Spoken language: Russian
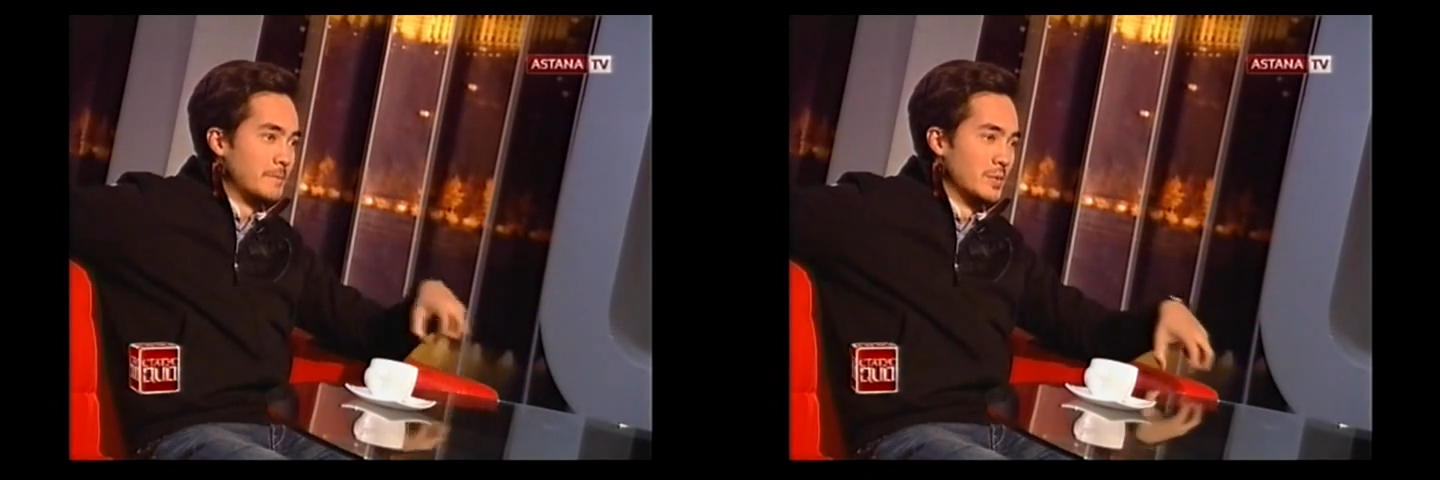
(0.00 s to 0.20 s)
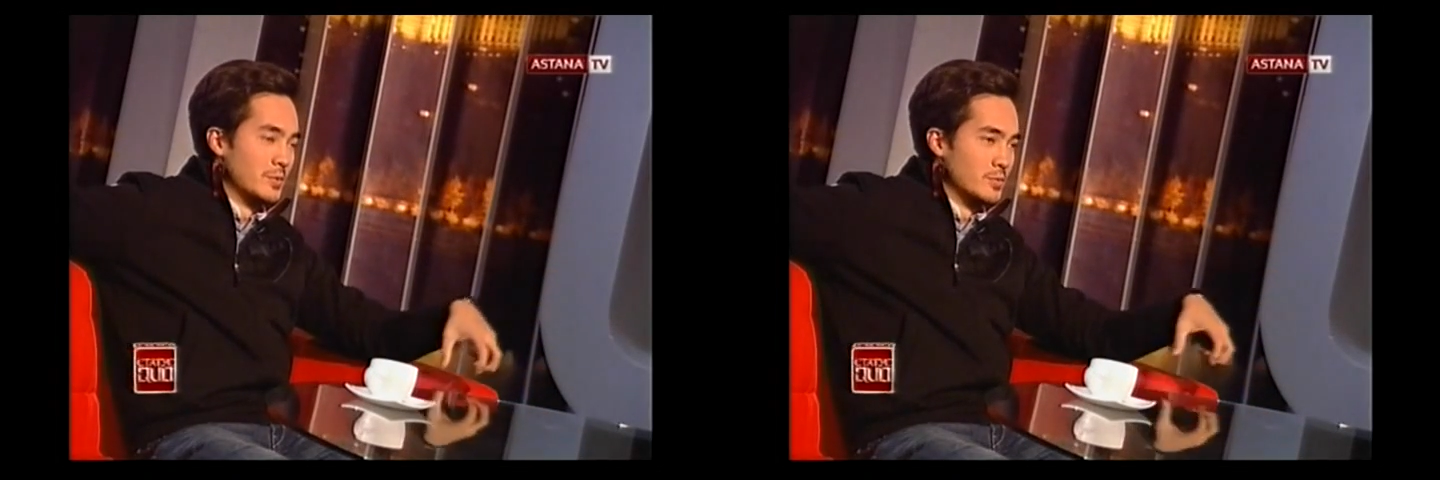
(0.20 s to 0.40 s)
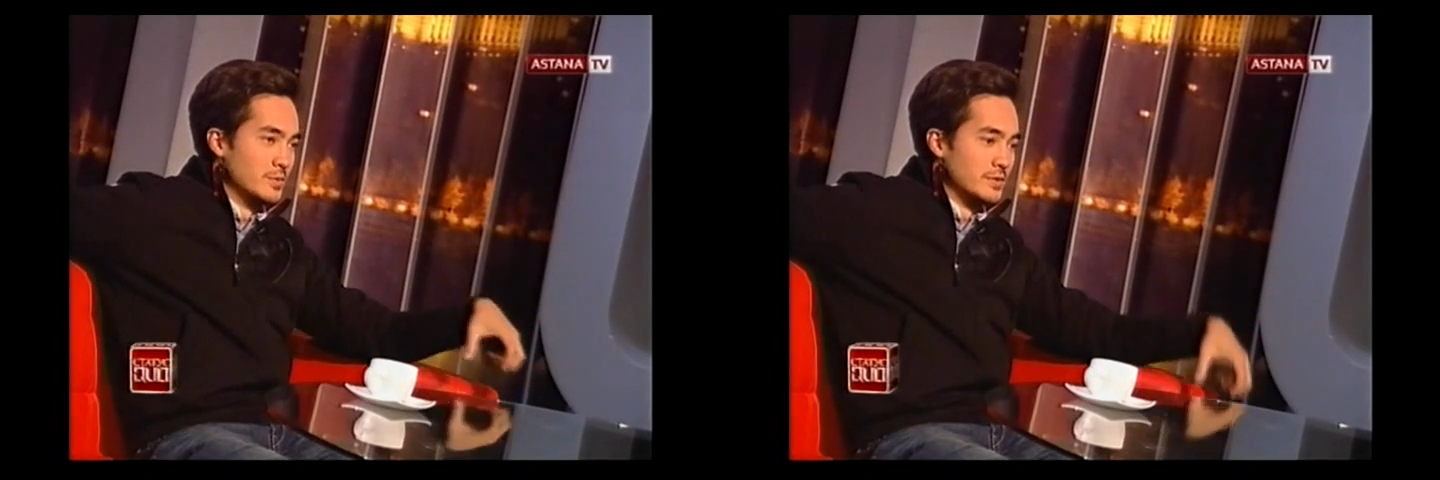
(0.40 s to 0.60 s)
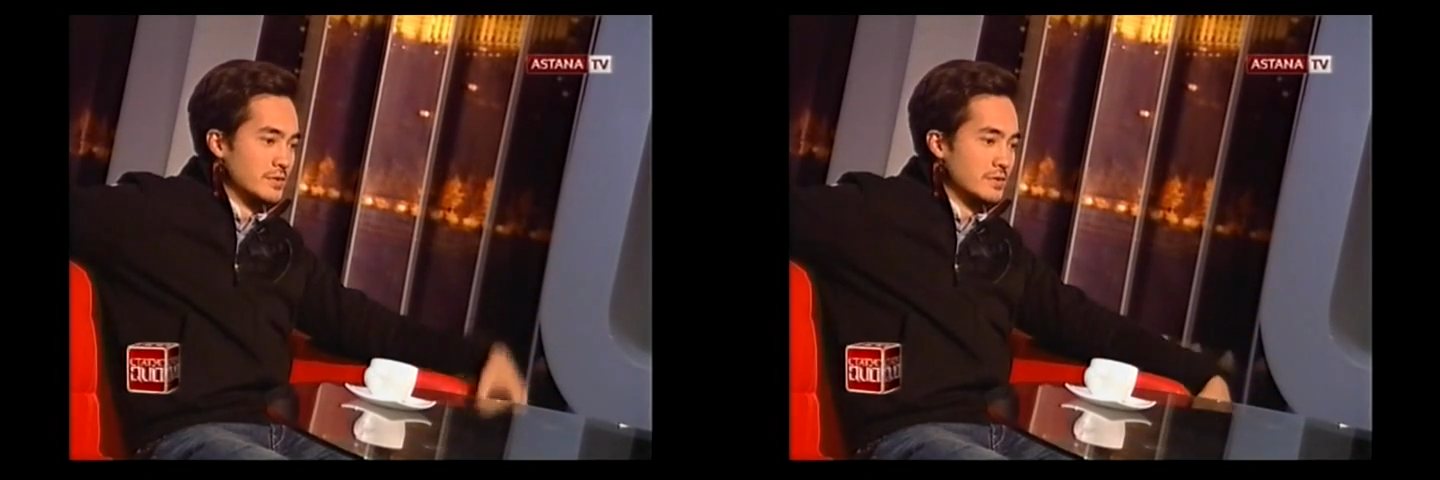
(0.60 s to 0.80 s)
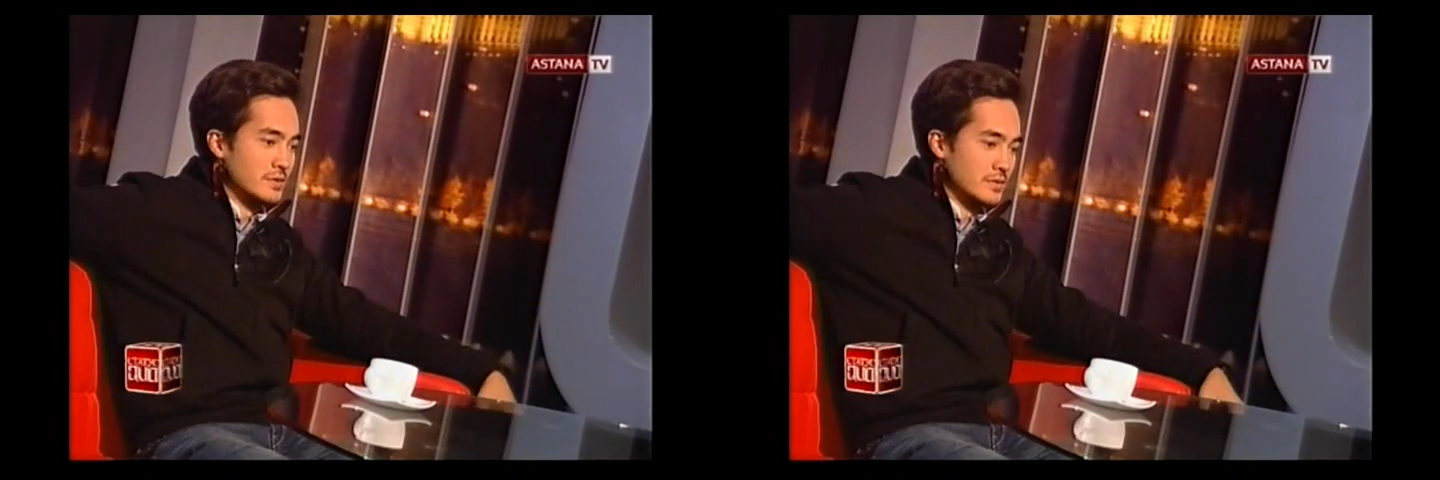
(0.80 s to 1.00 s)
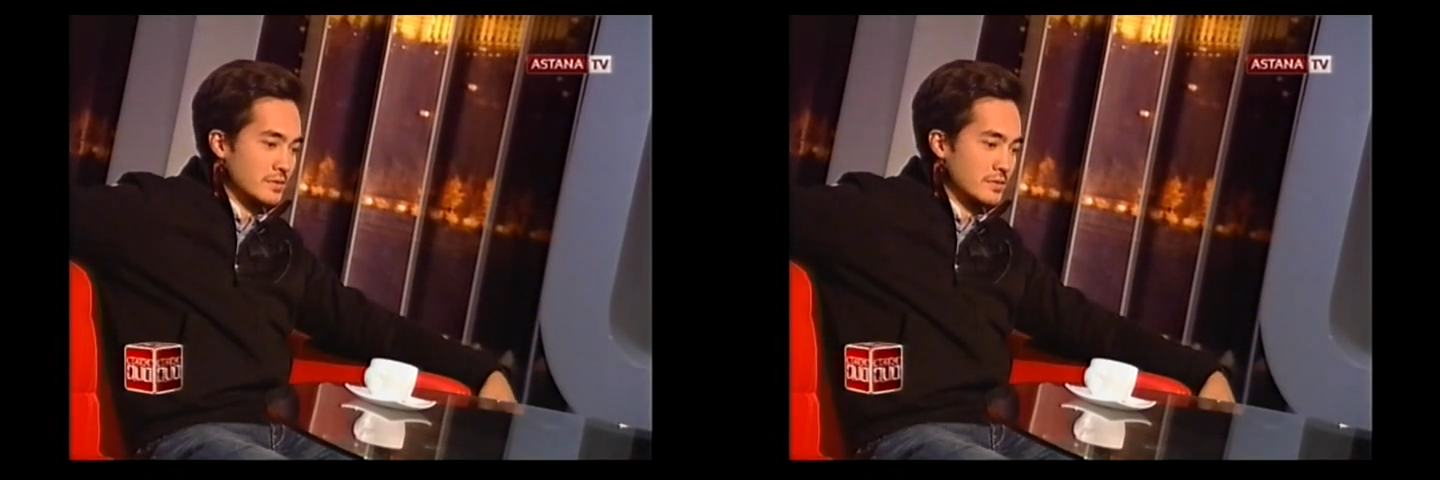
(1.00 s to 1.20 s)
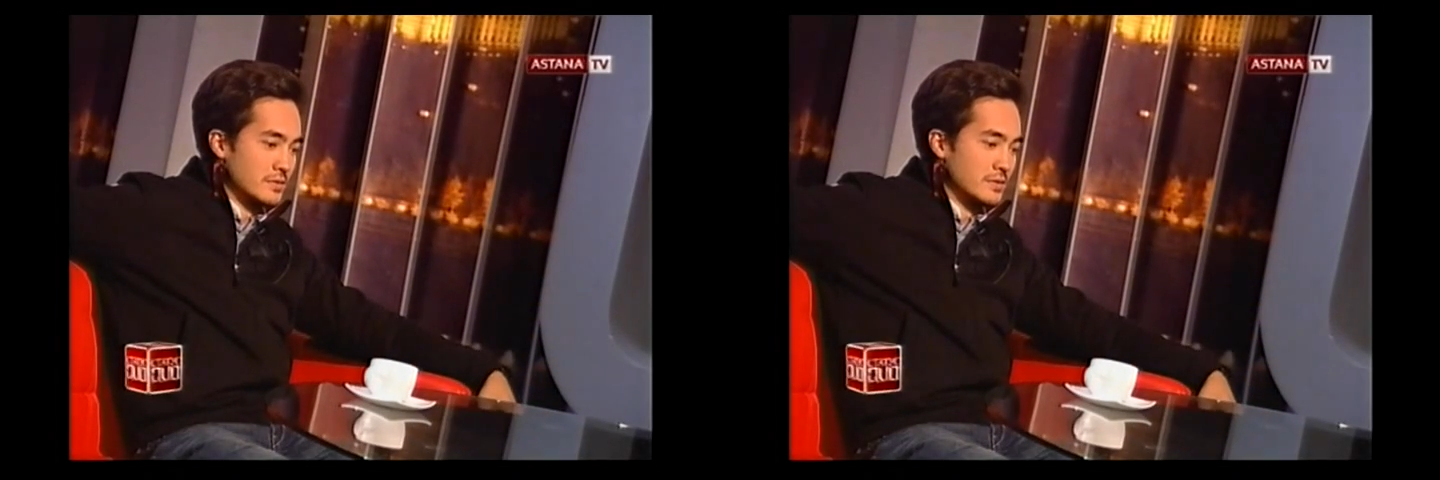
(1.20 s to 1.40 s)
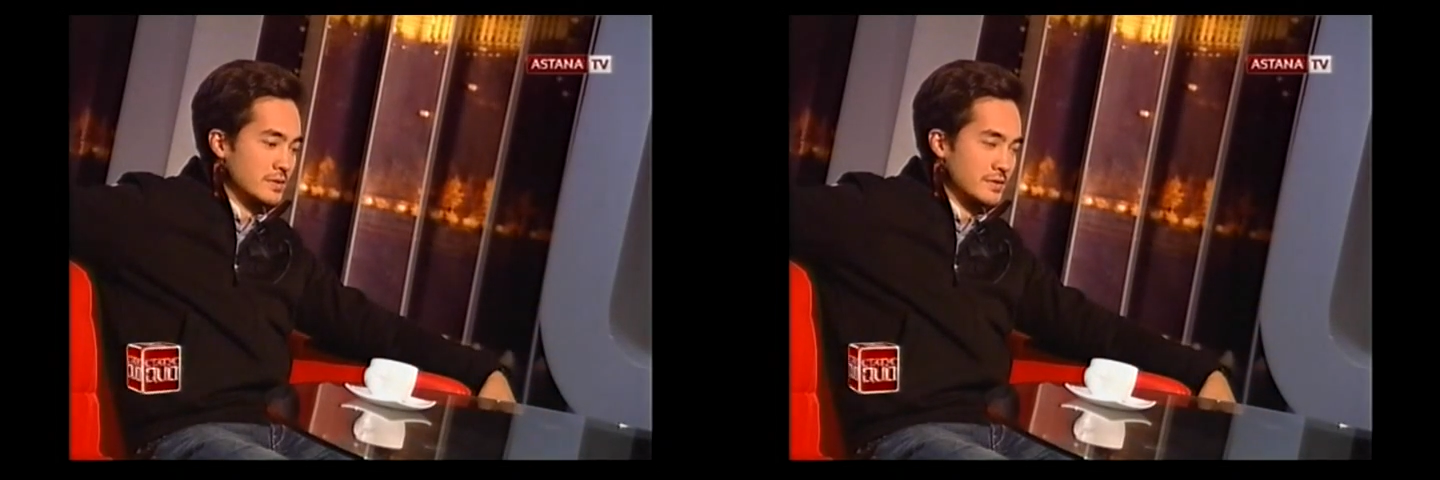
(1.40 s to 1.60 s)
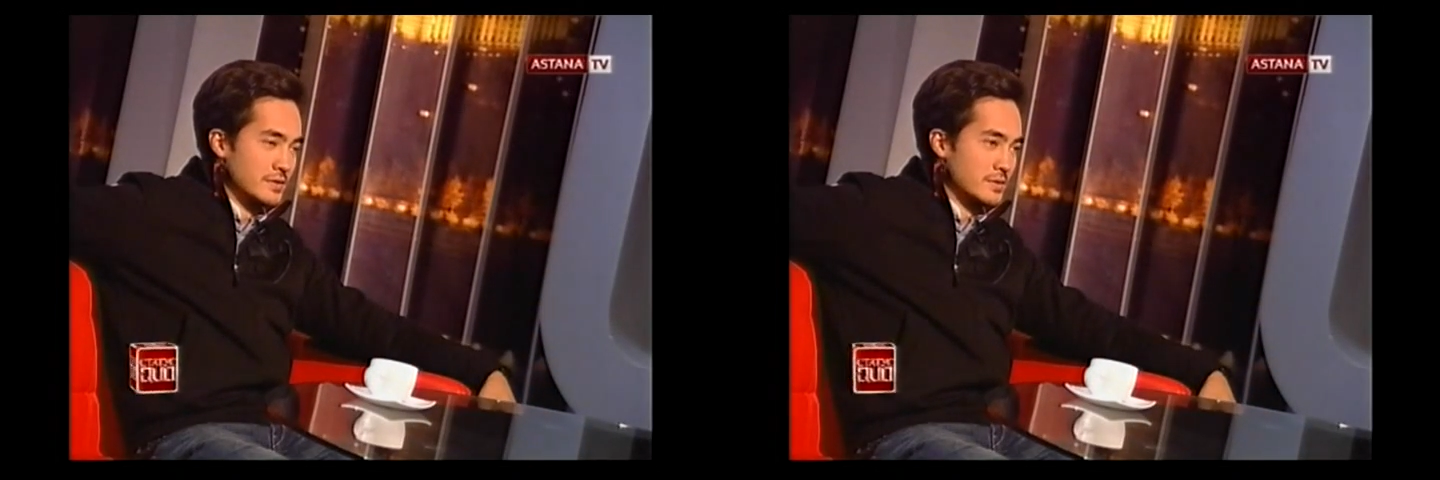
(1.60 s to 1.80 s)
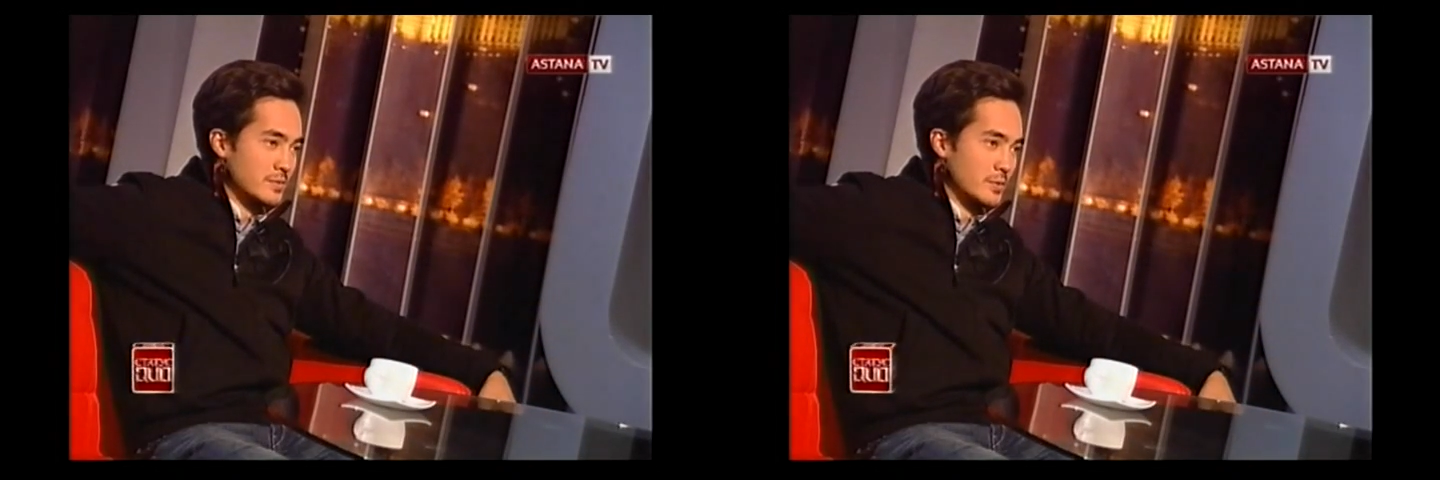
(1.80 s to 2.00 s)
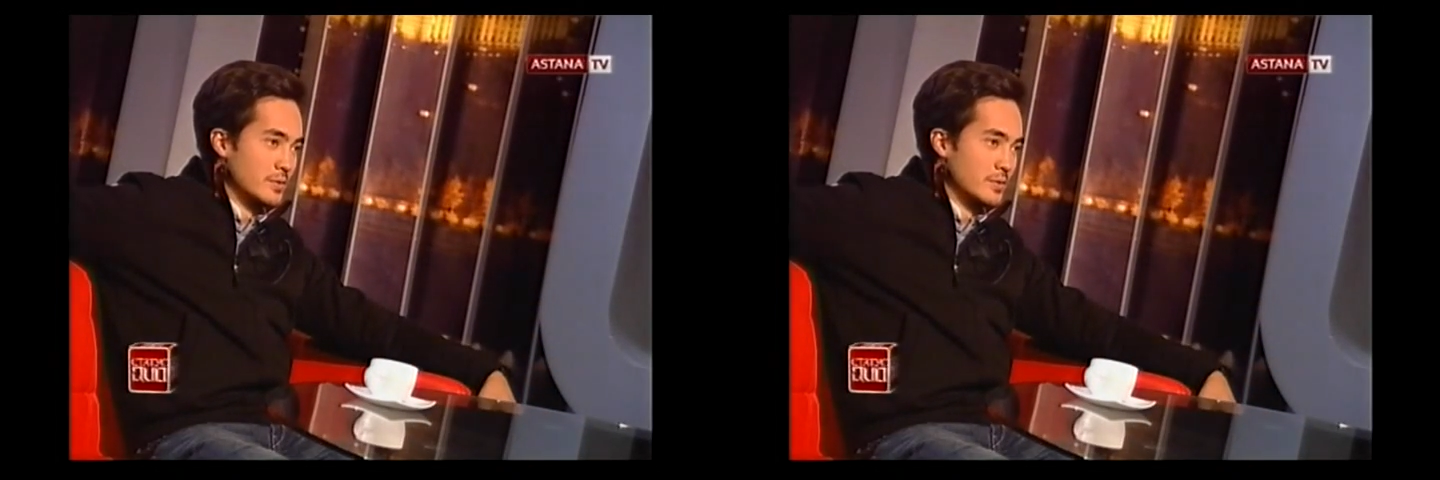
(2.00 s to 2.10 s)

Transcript: я могу быть э, известным,